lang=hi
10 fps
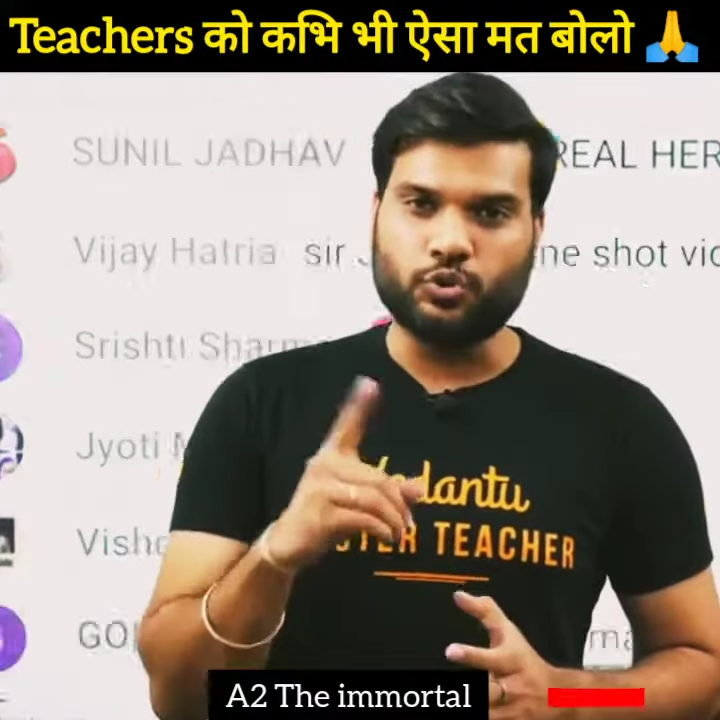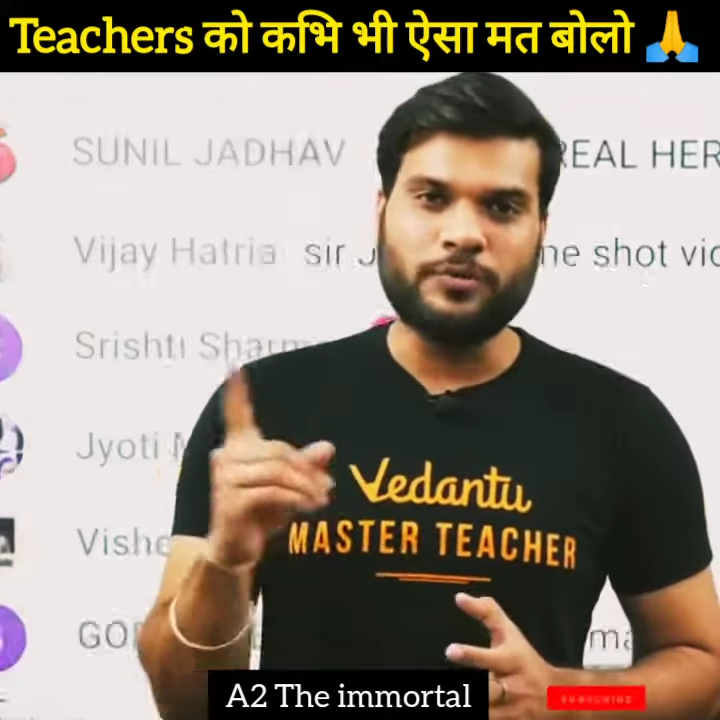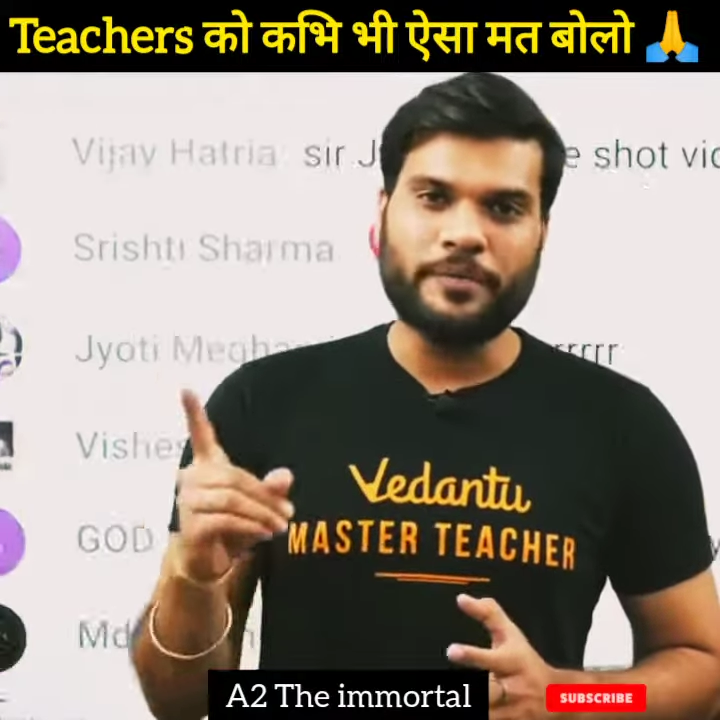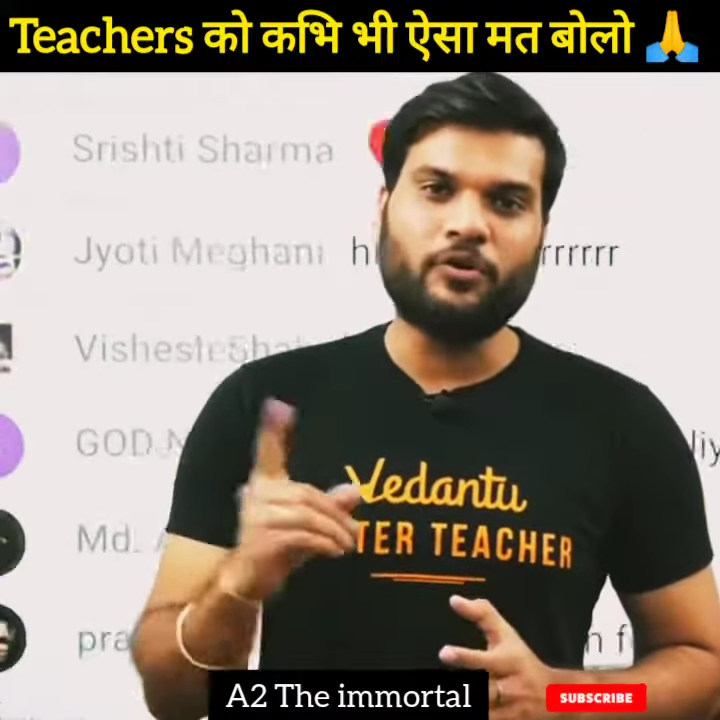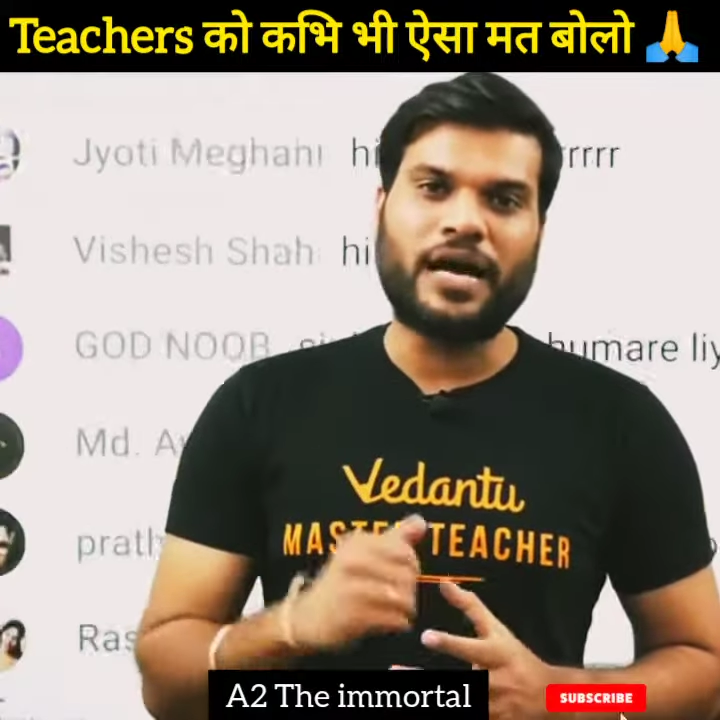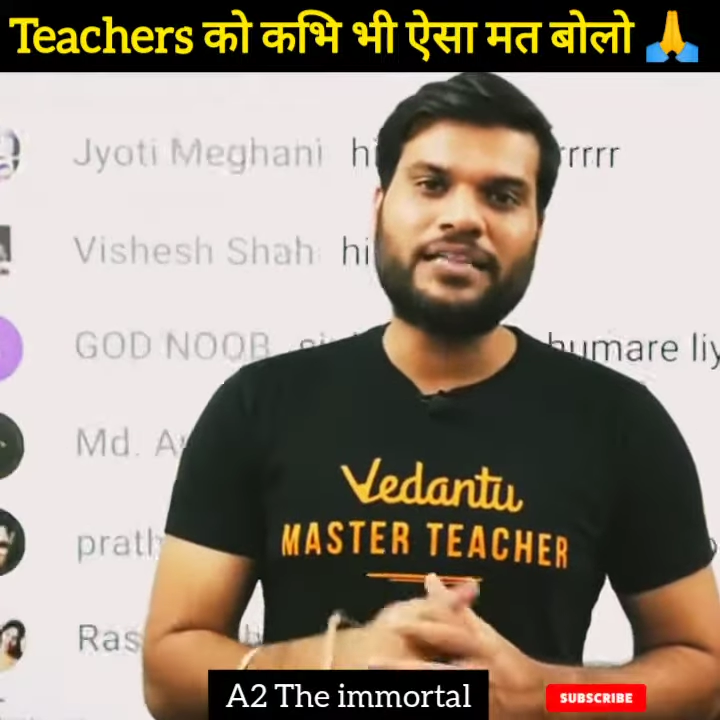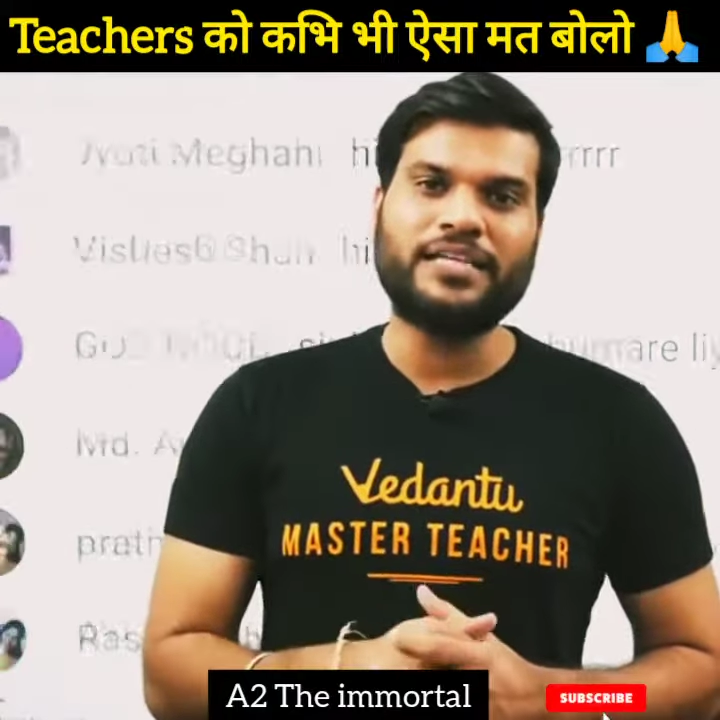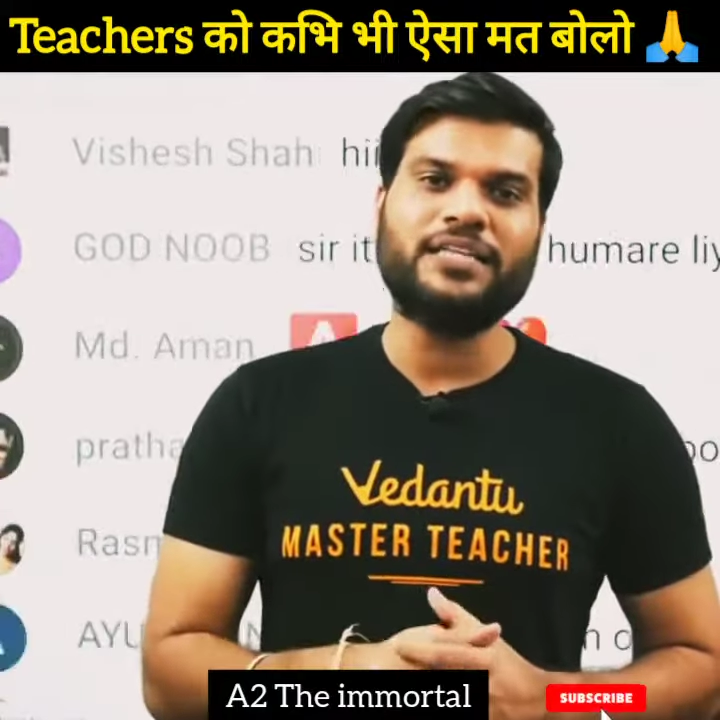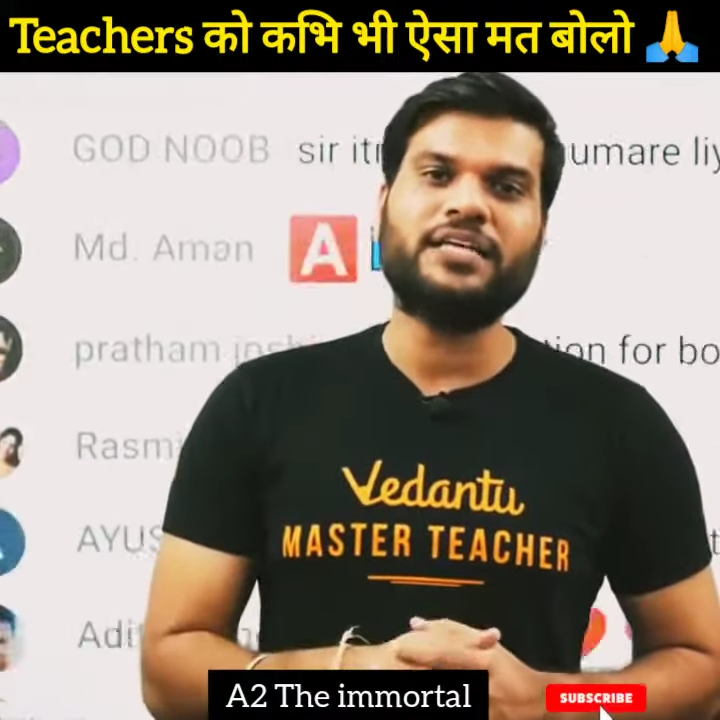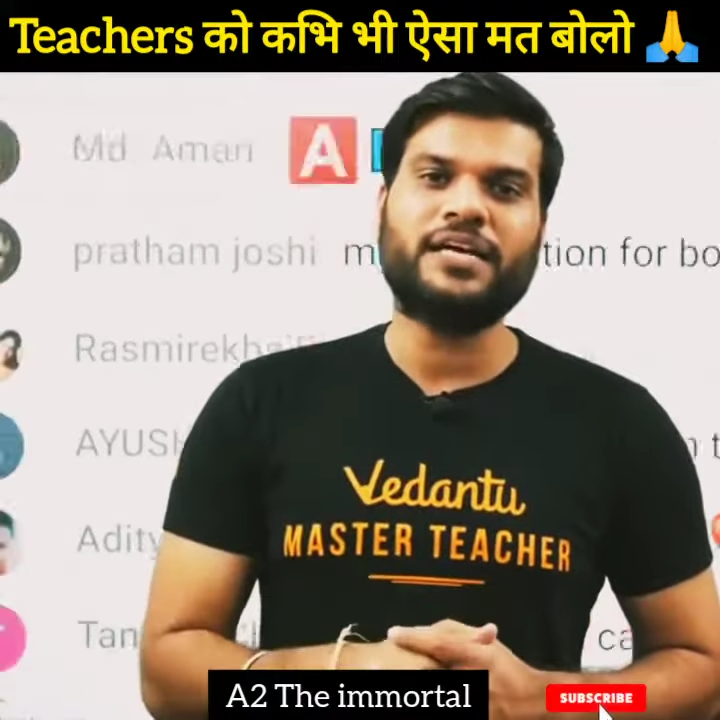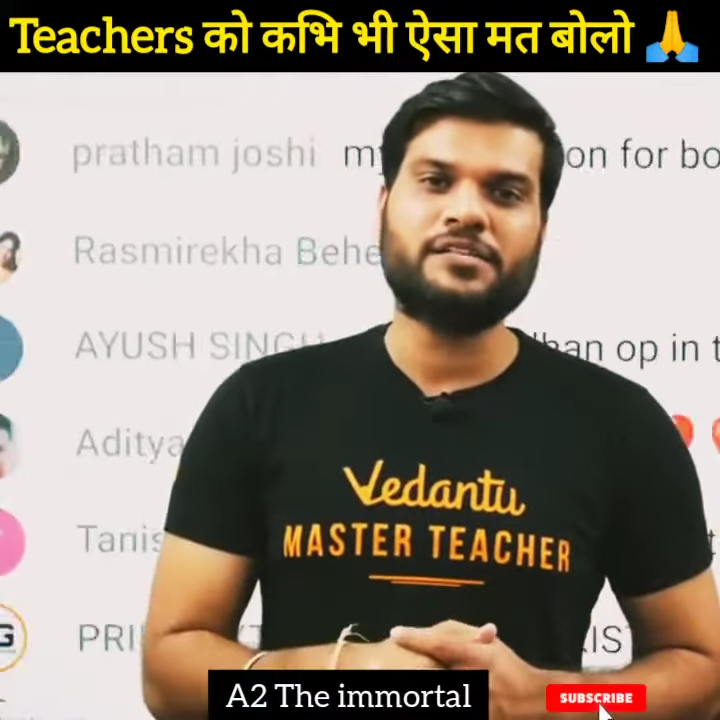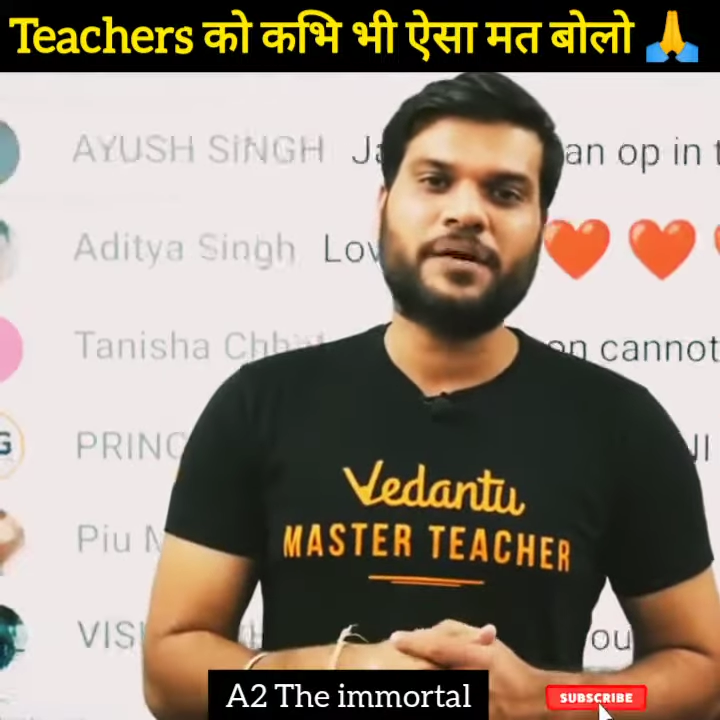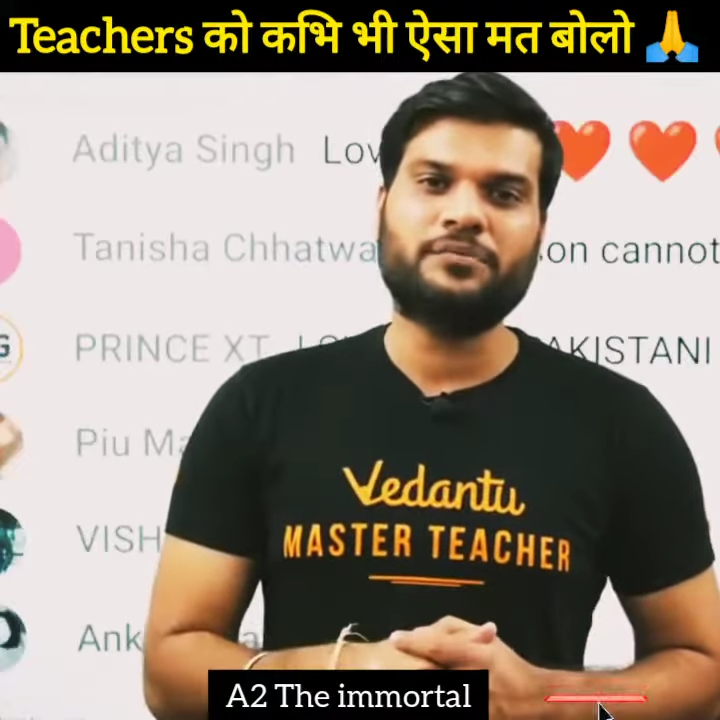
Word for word: स्कूल में भी औकात थी क्या तेरी ऐसी